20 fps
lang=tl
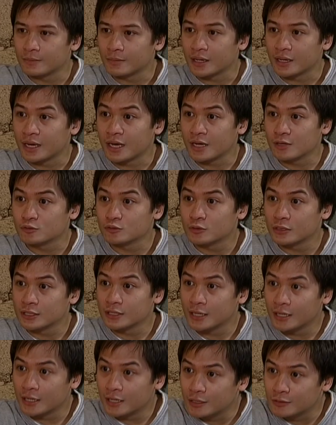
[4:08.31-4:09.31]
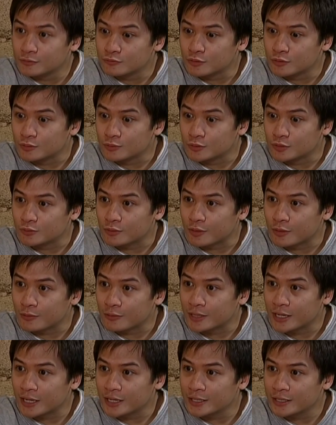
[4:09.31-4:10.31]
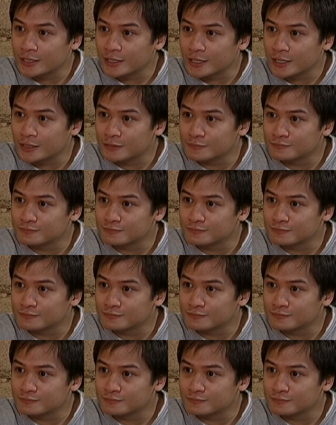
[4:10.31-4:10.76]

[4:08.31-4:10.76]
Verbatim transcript: mangako ka lang. Huwag mo iwawala yan, ha?